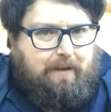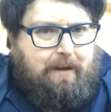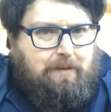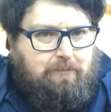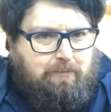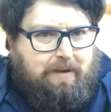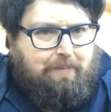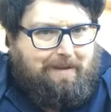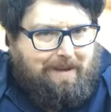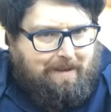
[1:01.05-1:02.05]
che noi
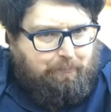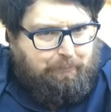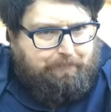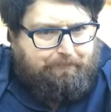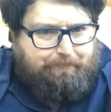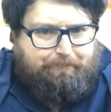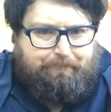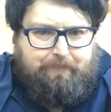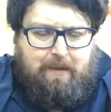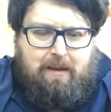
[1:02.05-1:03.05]
capiamo.
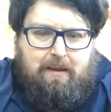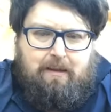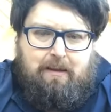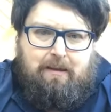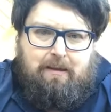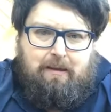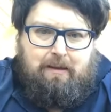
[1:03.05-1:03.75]
Il